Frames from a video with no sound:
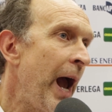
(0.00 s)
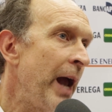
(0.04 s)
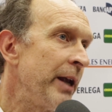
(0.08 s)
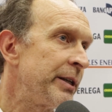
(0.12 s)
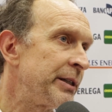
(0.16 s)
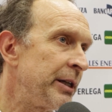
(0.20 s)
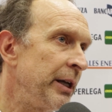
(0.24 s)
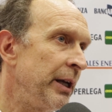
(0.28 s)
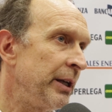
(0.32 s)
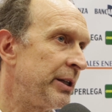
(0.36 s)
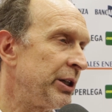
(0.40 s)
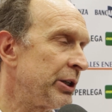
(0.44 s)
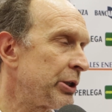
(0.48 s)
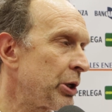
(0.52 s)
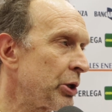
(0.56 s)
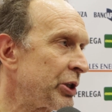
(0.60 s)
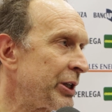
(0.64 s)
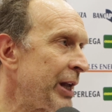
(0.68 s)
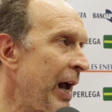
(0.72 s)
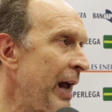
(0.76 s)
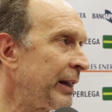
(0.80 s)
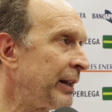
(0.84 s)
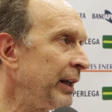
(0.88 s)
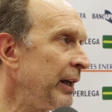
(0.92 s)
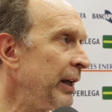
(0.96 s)
Eh sì, ci sono
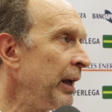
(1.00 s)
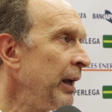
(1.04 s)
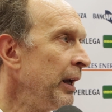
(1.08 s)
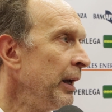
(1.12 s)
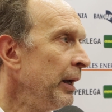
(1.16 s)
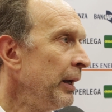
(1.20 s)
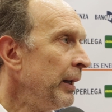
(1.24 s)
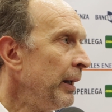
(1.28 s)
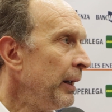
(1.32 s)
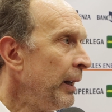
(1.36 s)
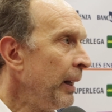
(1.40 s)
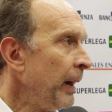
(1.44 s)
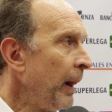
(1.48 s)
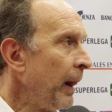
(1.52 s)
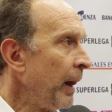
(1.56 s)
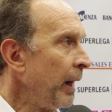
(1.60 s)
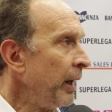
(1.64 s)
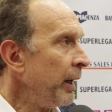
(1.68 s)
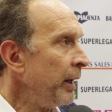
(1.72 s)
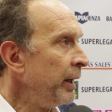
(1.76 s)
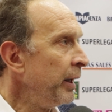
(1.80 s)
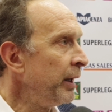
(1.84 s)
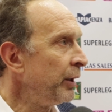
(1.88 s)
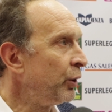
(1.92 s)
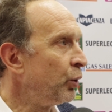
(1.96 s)
stati
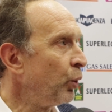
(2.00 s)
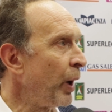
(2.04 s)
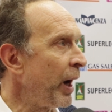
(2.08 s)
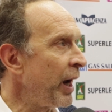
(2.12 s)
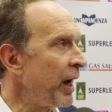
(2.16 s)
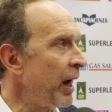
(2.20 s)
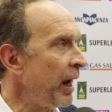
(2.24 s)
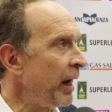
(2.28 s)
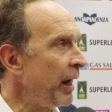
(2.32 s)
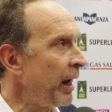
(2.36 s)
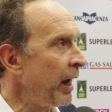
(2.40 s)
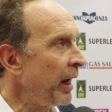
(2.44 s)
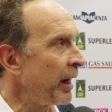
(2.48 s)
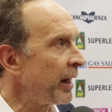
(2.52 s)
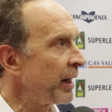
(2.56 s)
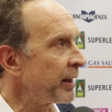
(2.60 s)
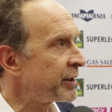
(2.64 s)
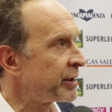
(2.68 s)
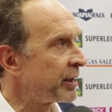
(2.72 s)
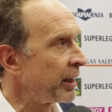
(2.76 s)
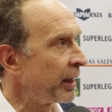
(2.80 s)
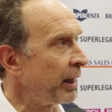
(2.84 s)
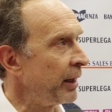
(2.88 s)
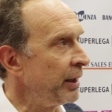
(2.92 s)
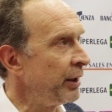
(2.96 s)
i due,
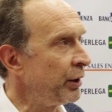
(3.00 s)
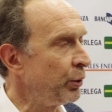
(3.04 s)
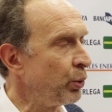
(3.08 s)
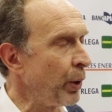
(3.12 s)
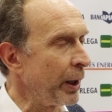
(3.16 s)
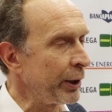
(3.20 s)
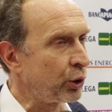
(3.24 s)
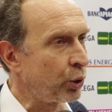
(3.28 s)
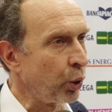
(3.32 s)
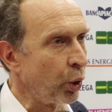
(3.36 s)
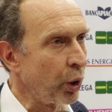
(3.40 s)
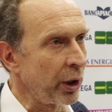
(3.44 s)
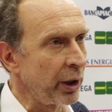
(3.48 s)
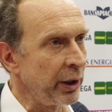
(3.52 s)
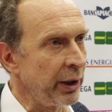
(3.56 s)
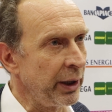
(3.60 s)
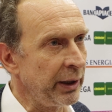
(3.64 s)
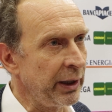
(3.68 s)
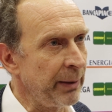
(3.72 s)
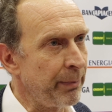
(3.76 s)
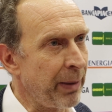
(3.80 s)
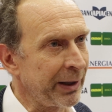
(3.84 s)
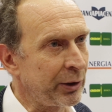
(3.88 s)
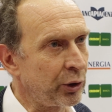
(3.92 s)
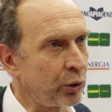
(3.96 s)
eh, i due turni
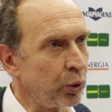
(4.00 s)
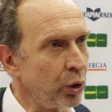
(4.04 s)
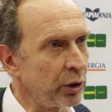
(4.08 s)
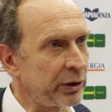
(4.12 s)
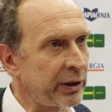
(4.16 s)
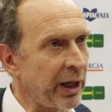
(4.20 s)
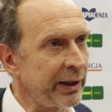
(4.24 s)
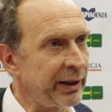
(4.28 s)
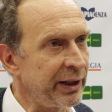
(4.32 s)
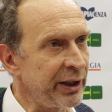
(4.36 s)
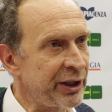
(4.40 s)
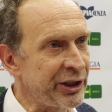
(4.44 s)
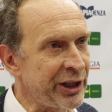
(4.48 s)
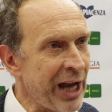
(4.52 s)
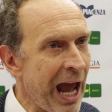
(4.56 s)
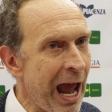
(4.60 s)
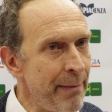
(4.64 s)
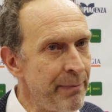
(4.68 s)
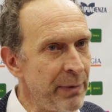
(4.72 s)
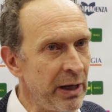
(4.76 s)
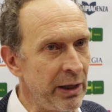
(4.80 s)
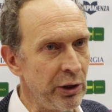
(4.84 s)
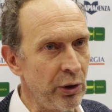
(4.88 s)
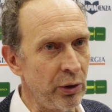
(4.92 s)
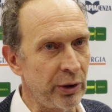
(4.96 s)
di battuta di
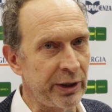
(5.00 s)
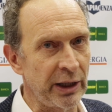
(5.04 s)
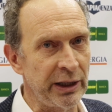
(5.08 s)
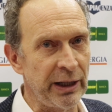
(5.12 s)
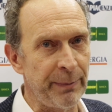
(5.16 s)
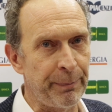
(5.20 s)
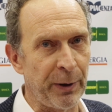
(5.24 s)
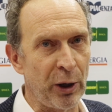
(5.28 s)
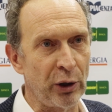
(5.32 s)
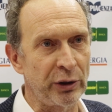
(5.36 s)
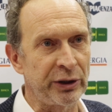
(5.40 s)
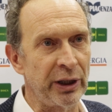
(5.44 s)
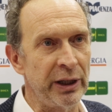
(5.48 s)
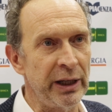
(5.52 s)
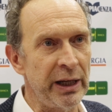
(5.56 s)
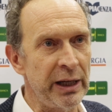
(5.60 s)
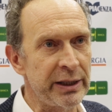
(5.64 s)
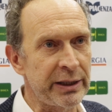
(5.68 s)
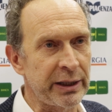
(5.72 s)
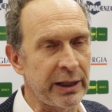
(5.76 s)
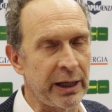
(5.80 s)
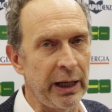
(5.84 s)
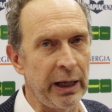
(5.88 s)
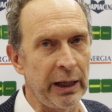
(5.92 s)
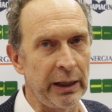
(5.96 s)
Semeniuk e di
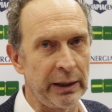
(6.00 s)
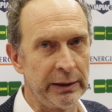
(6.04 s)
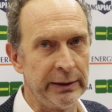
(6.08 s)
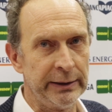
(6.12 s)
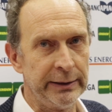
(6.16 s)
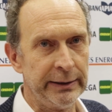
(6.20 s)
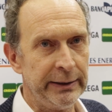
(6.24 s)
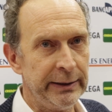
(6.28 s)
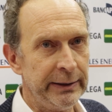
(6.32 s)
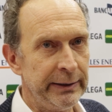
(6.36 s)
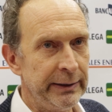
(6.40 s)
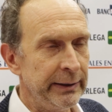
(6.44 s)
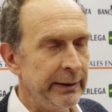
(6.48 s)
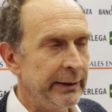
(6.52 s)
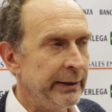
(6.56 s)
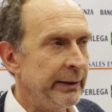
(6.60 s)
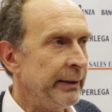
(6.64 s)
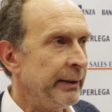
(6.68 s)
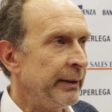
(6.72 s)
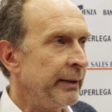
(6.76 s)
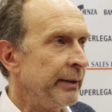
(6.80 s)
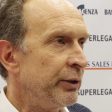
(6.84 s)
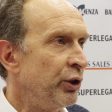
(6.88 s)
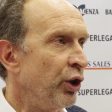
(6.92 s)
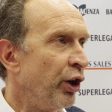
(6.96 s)
Plotnischi
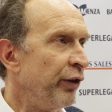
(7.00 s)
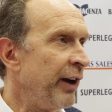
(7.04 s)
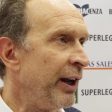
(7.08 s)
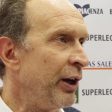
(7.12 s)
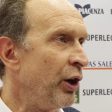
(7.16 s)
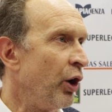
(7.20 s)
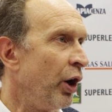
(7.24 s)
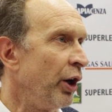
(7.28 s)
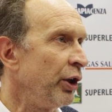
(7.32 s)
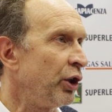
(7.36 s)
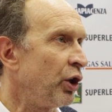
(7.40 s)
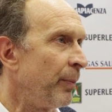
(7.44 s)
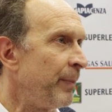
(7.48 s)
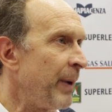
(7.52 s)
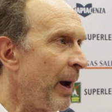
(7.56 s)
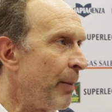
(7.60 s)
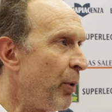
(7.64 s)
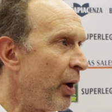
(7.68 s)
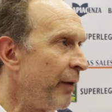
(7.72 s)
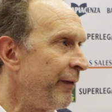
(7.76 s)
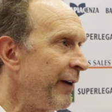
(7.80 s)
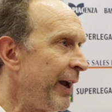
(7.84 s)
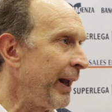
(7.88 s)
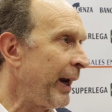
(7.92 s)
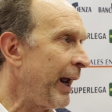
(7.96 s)
dove noi
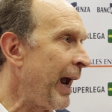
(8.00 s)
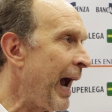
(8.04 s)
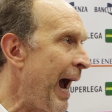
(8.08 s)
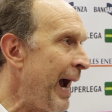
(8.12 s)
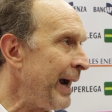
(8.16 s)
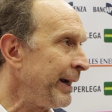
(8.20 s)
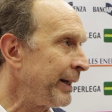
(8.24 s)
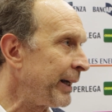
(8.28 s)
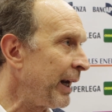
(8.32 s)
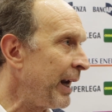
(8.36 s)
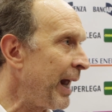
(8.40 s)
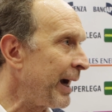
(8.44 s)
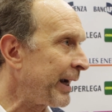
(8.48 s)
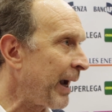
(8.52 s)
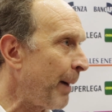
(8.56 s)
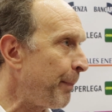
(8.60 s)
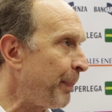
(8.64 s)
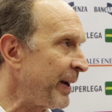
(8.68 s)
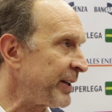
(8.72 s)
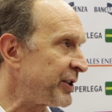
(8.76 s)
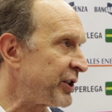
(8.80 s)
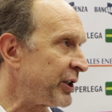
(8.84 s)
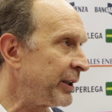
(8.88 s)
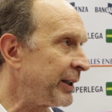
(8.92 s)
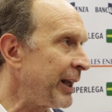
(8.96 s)
dobbiamo avere anche la
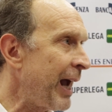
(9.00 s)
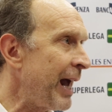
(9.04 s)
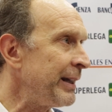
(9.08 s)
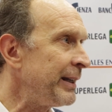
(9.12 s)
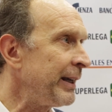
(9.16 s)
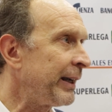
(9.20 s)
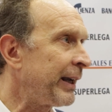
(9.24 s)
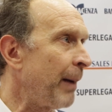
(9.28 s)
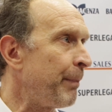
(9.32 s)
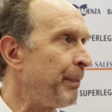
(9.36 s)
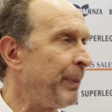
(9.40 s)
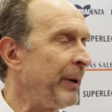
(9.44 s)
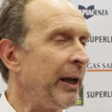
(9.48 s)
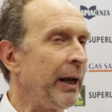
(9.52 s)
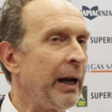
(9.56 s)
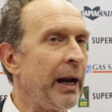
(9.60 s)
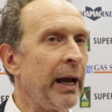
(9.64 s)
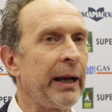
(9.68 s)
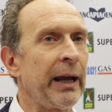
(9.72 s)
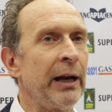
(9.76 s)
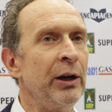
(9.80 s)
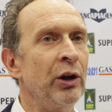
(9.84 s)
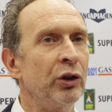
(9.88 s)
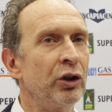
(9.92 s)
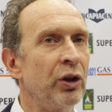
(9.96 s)
capacità di
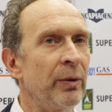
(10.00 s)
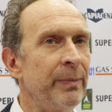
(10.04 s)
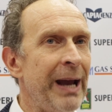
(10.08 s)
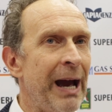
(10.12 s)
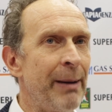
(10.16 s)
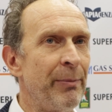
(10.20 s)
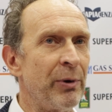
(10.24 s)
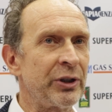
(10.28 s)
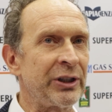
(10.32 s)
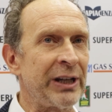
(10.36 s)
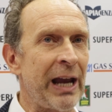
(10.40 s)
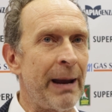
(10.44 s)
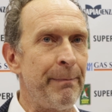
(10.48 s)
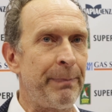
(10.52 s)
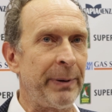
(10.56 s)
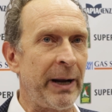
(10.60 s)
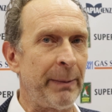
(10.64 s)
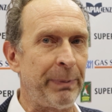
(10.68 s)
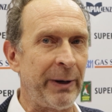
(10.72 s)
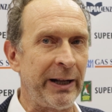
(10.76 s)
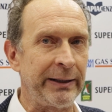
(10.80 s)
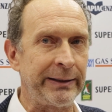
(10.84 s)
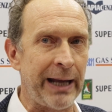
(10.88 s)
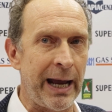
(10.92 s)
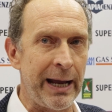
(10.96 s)
capire che non dobbiamo
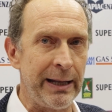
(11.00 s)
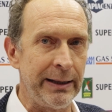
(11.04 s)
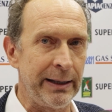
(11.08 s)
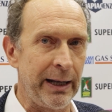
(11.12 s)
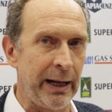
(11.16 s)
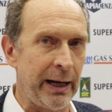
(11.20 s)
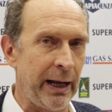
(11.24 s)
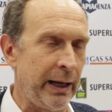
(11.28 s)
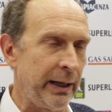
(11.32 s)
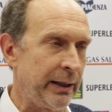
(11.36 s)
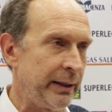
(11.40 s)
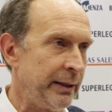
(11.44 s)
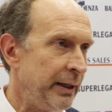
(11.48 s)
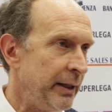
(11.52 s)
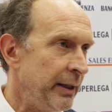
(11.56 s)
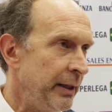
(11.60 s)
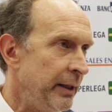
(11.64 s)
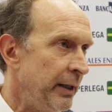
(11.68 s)
sempre pretendere